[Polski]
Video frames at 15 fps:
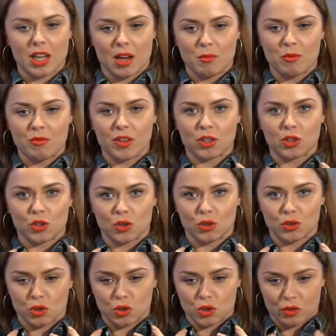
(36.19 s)
Ja mówię to,
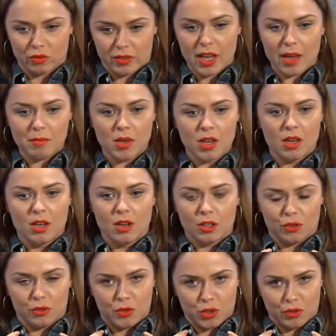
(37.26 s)
to, co wiem,
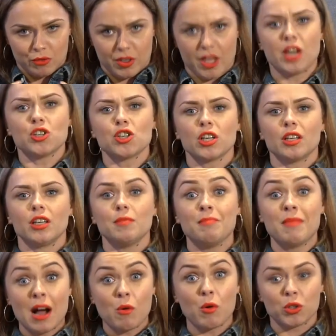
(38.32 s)
to w co wierzę i
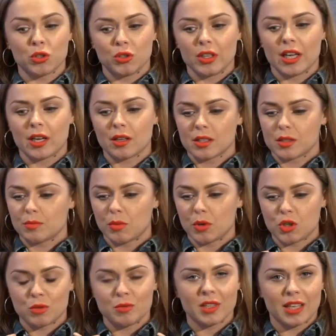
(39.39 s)
mało to, jak
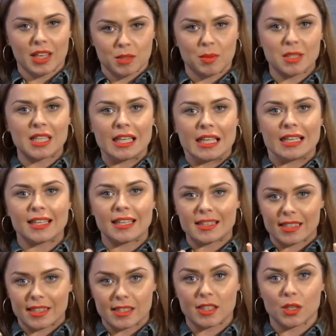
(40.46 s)
spojrzymy, ja specjalnie
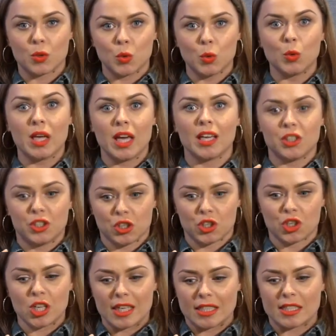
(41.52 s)
teraz gestykuluję i się
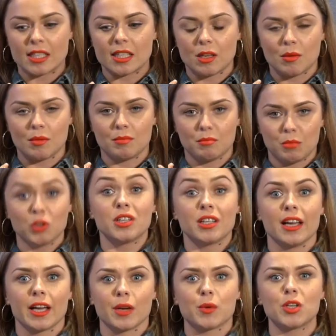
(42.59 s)
trzęsę na body
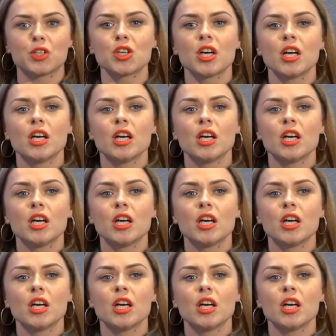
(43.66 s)
language,